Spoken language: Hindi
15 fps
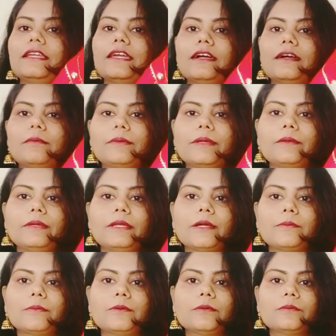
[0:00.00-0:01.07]
यहाँ पे भी
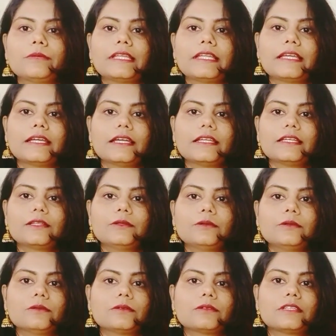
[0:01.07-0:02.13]
आपको मिलेगा ये
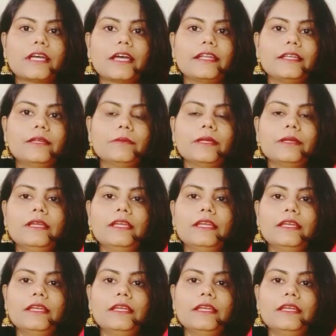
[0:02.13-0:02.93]
दोनों साइड में